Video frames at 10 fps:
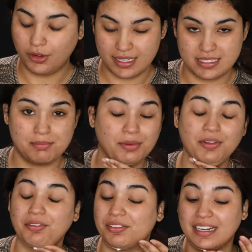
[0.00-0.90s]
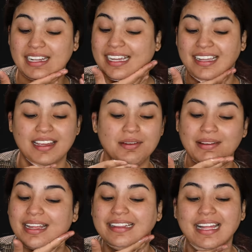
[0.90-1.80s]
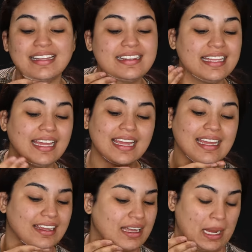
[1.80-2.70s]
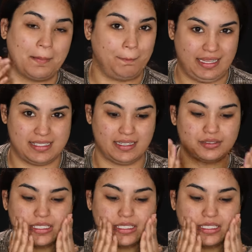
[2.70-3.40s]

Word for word: Lo que sí puedo ver es que es bastante espesa,